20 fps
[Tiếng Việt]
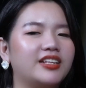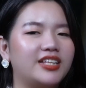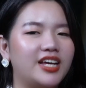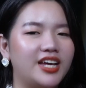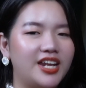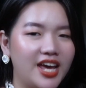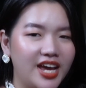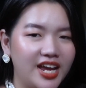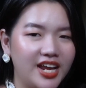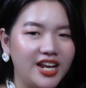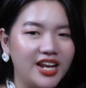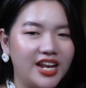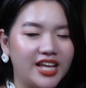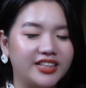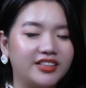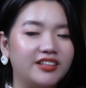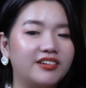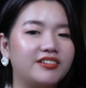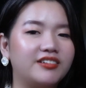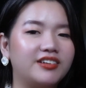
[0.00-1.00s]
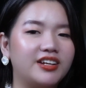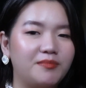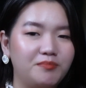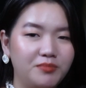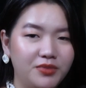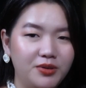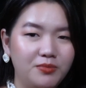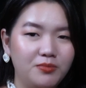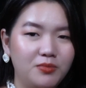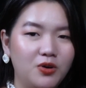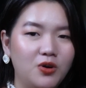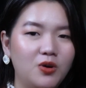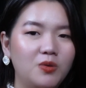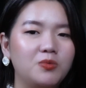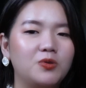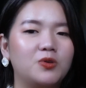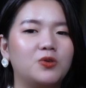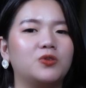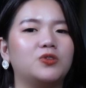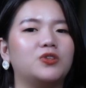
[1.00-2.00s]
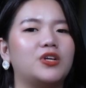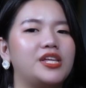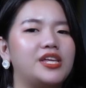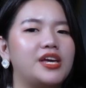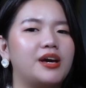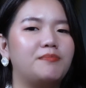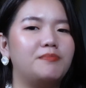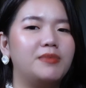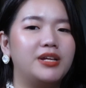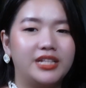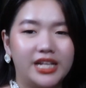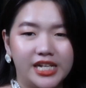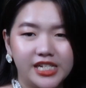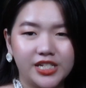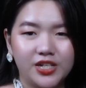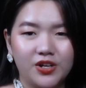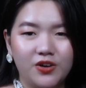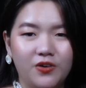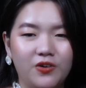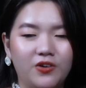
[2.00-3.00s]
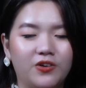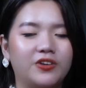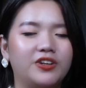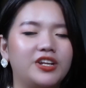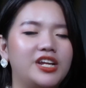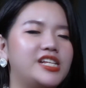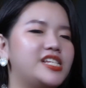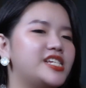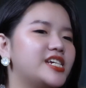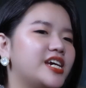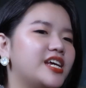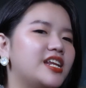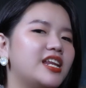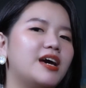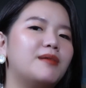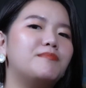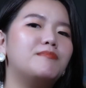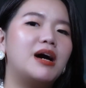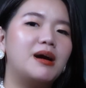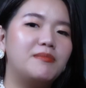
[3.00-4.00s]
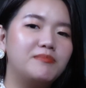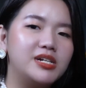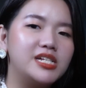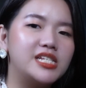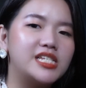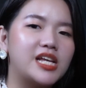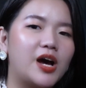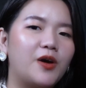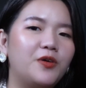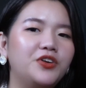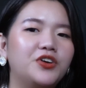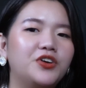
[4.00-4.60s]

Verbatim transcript: Tại đây là tầng 51 của tòa nhà Bitexco, địa chỉ là 36